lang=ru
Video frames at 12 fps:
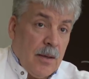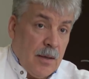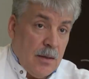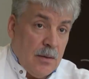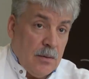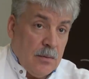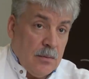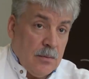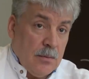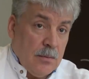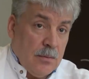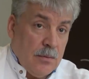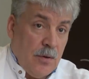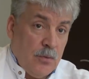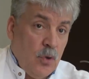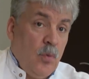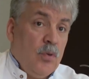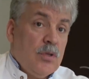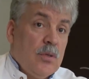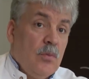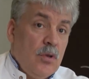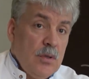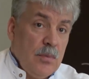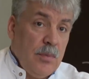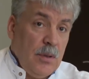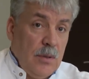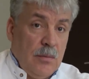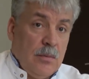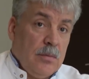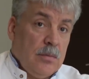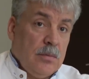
э, в автобусы можно было